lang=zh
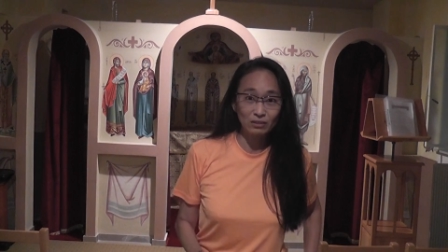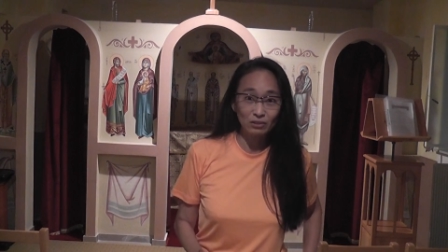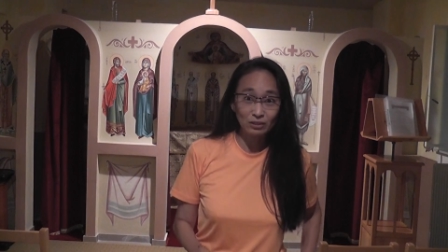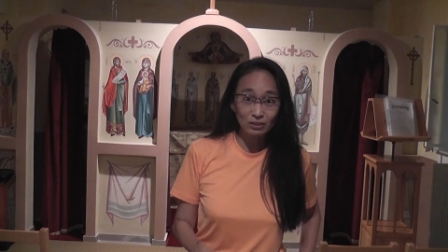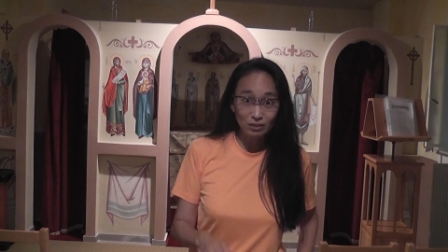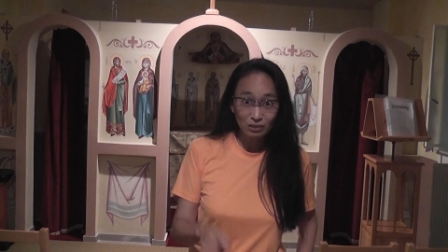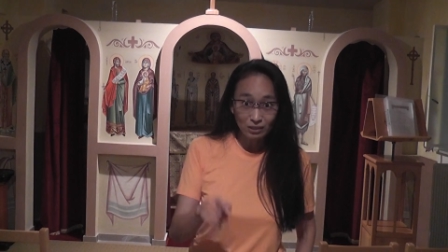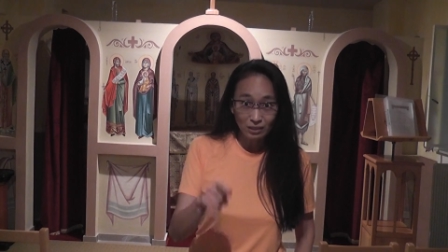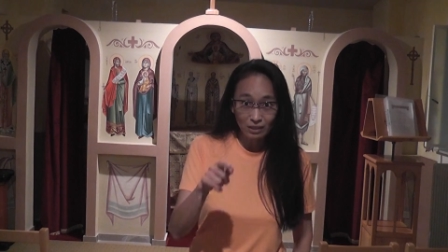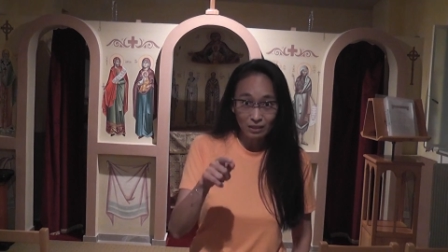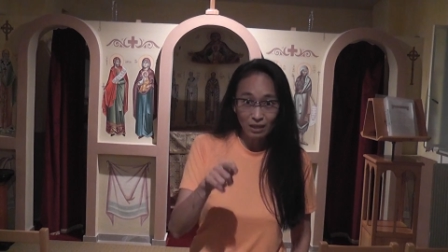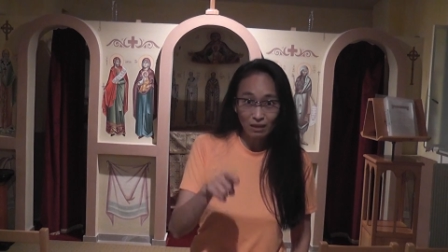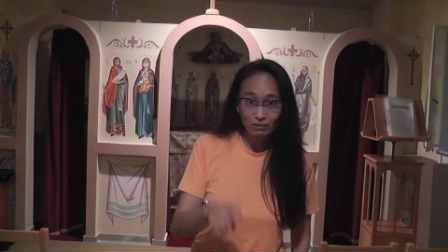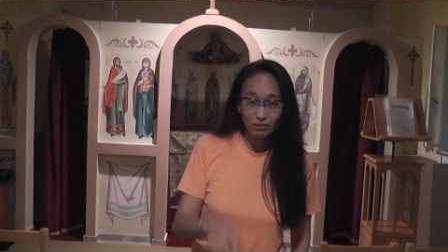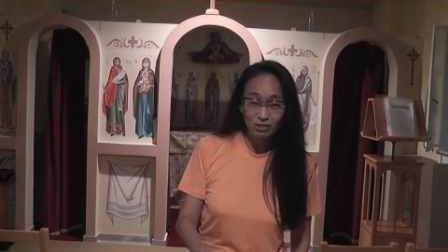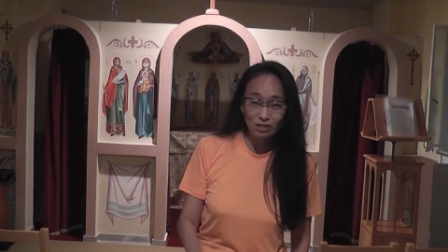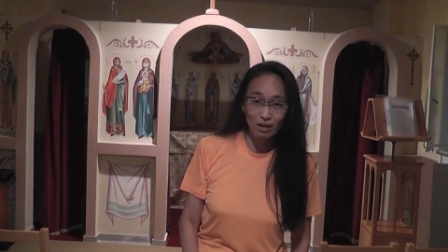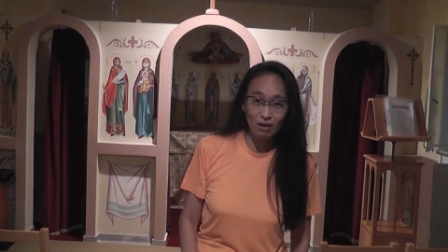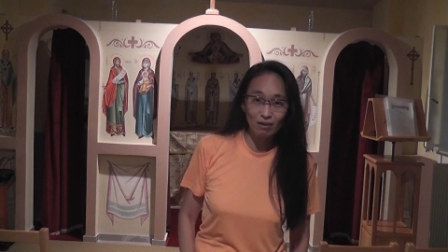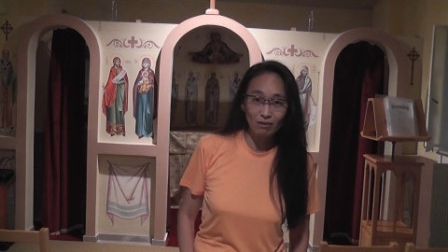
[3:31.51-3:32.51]
记得要
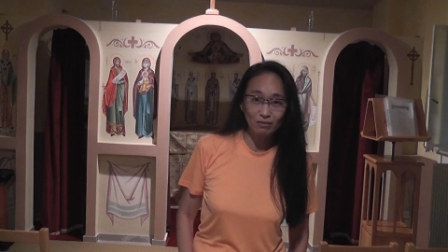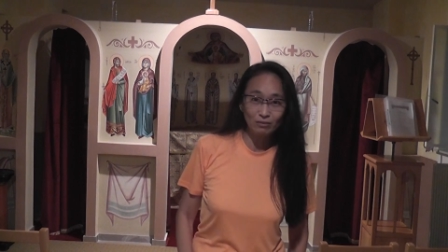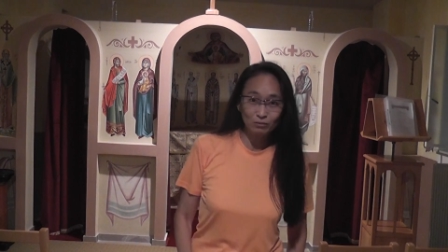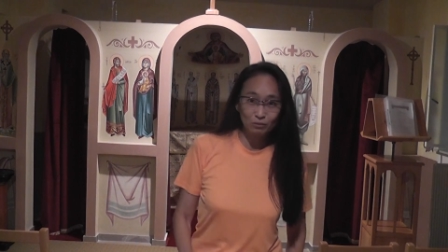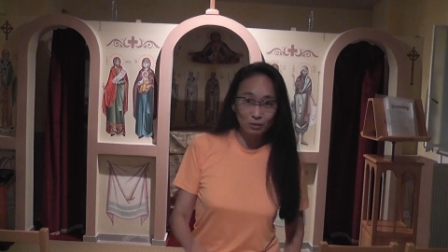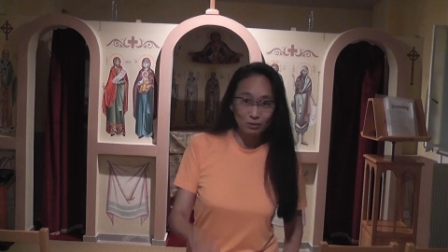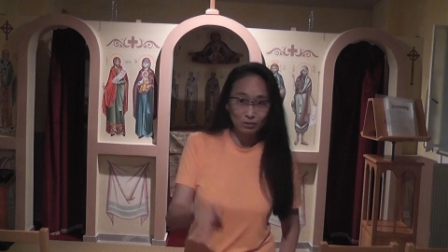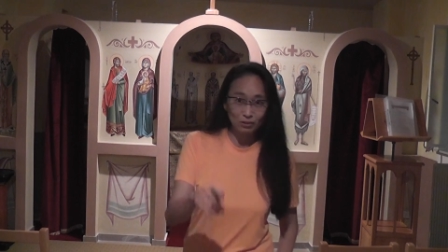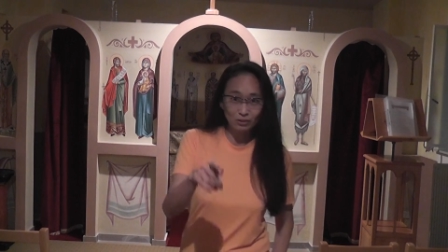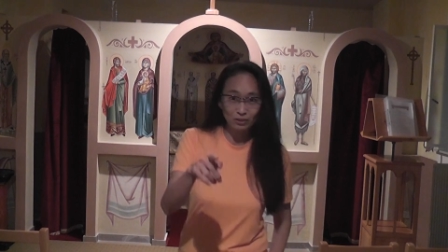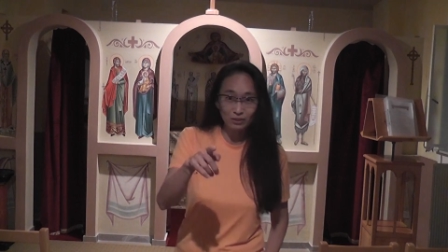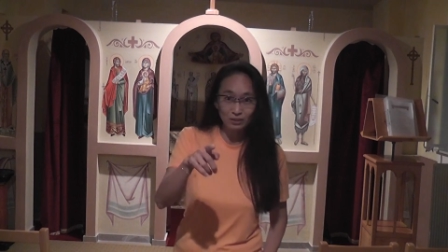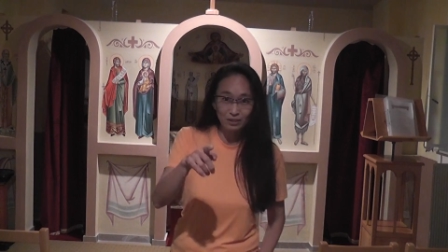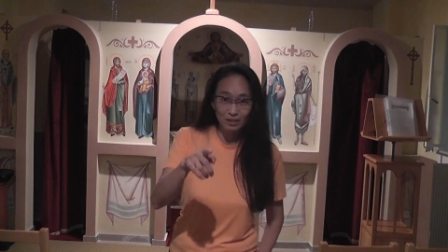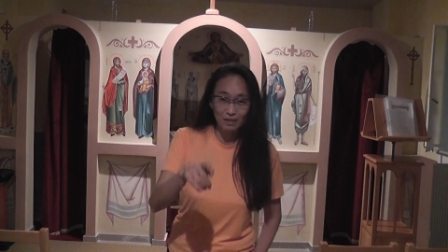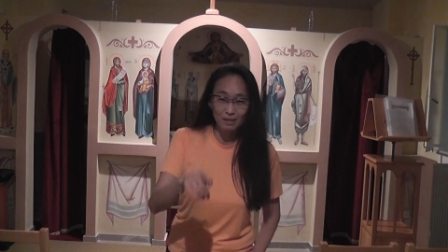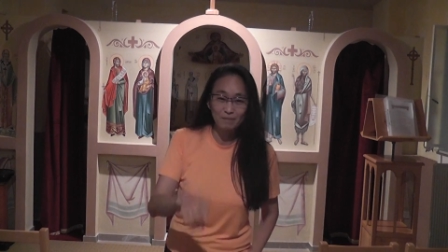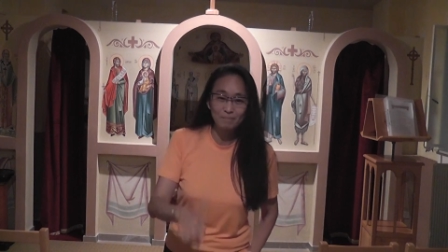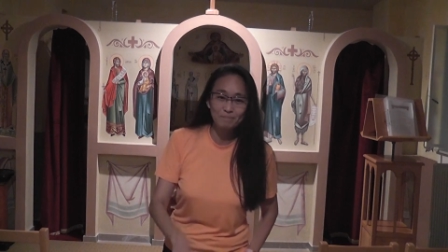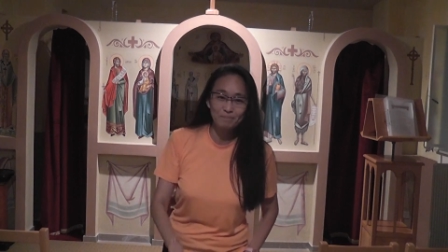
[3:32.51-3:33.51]
教。对，就是
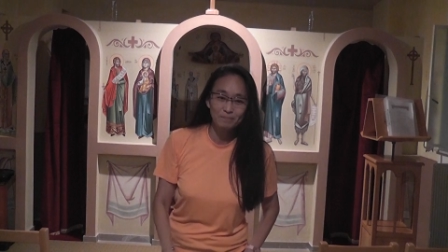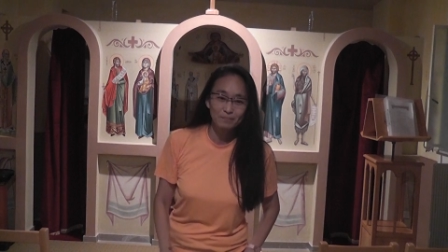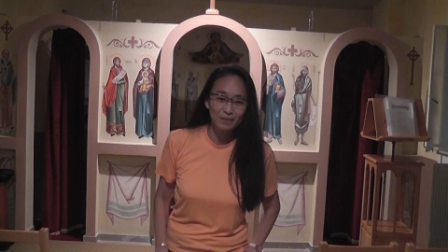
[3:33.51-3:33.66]
你。